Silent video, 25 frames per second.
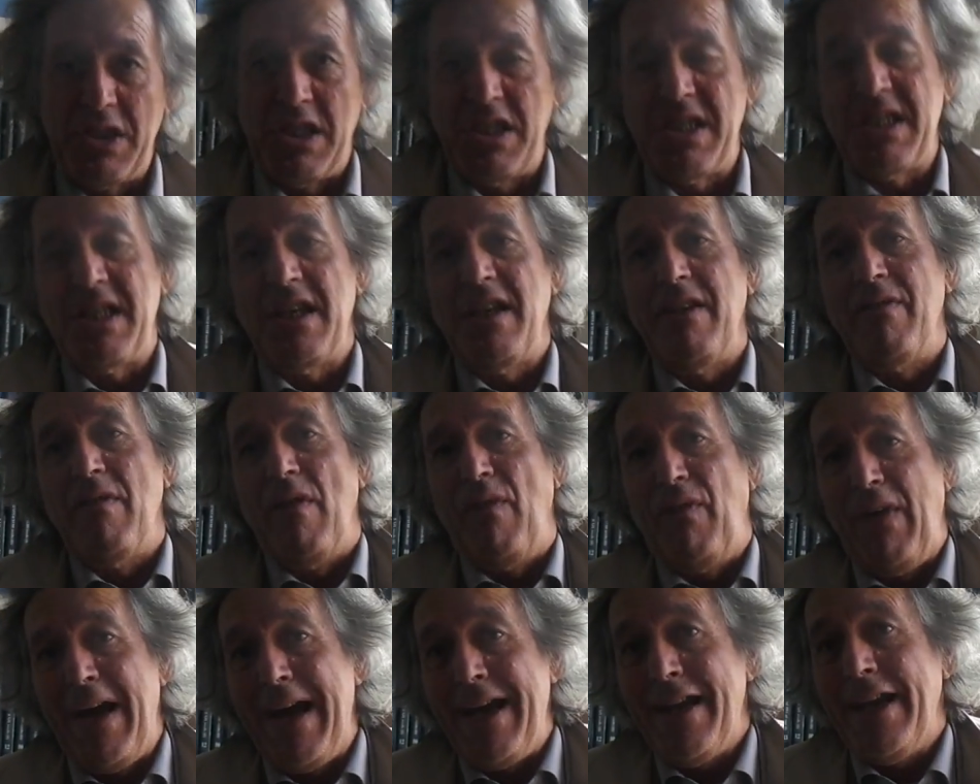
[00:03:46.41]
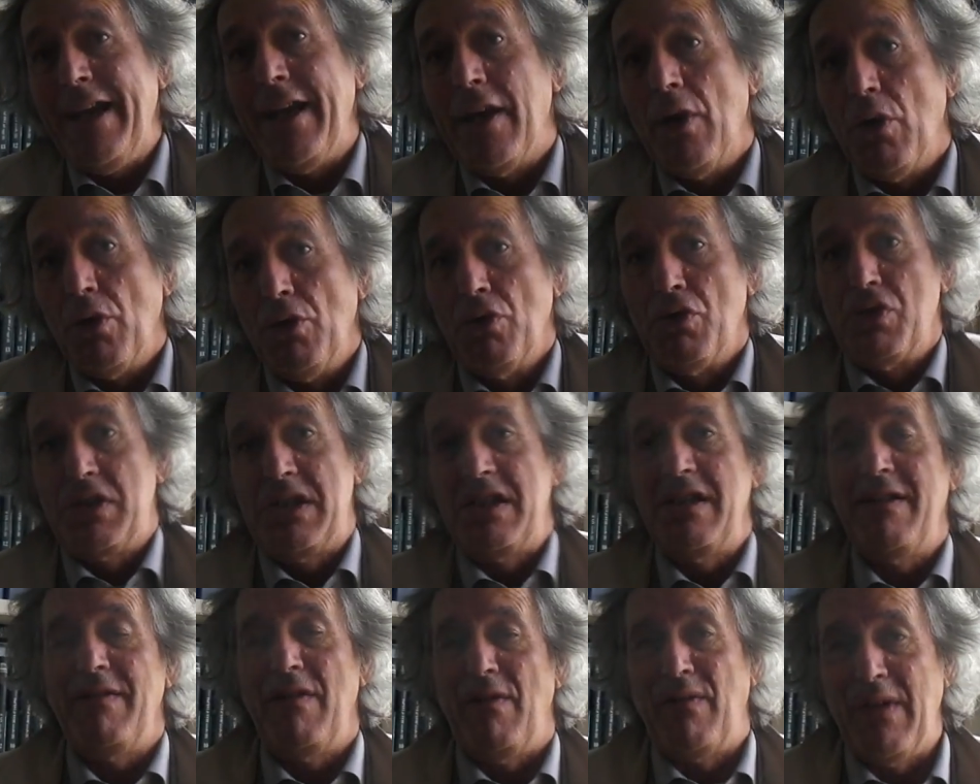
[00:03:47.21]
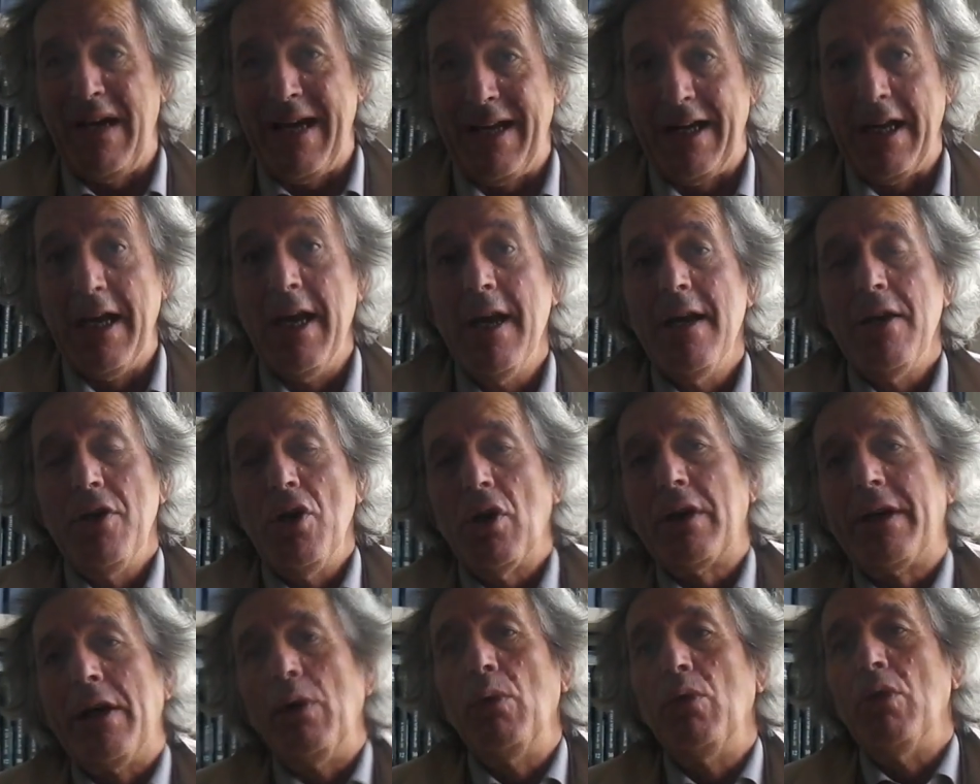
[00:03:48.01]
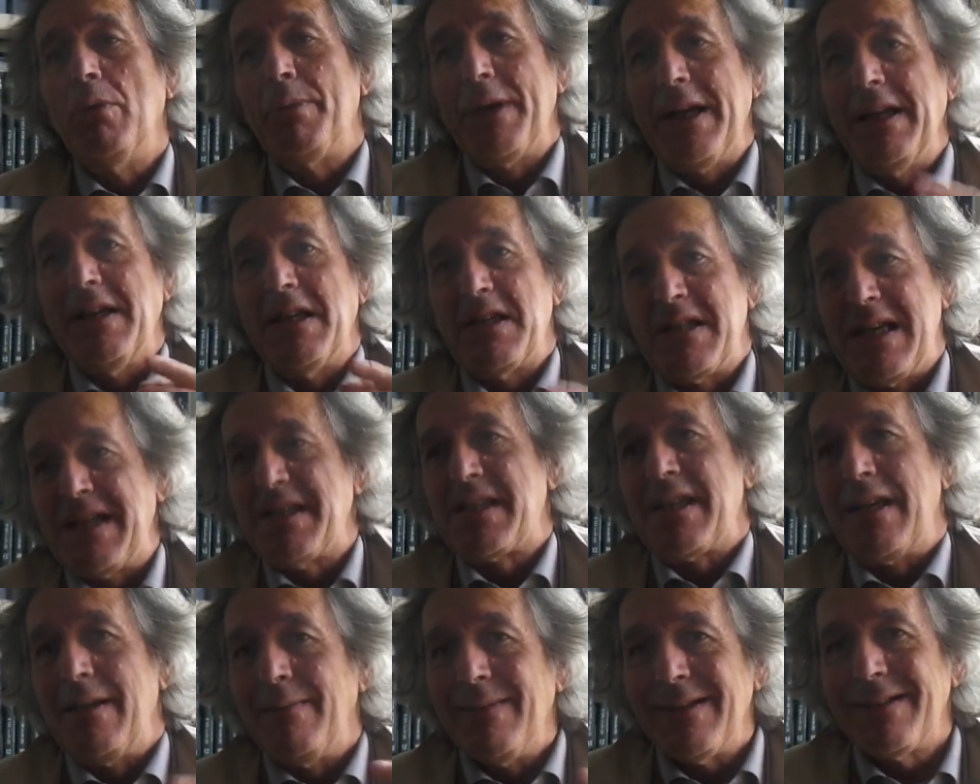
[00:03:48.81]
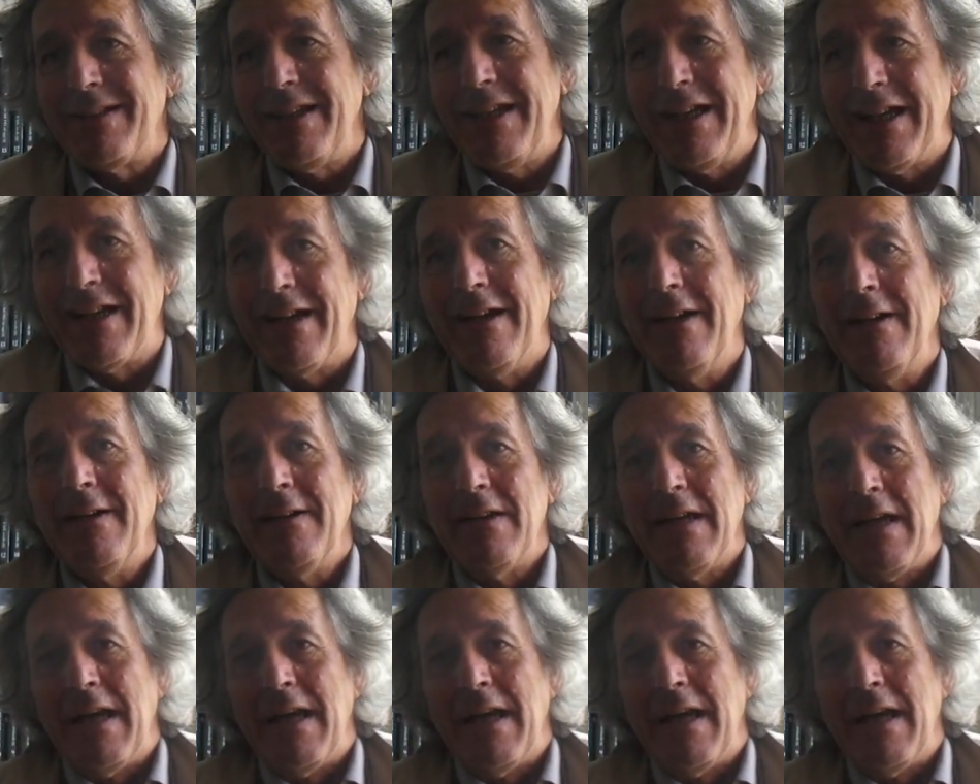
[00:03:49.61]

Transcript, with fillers: se si deve fare o non si deve fare, no che uno prende, salsa la mattina,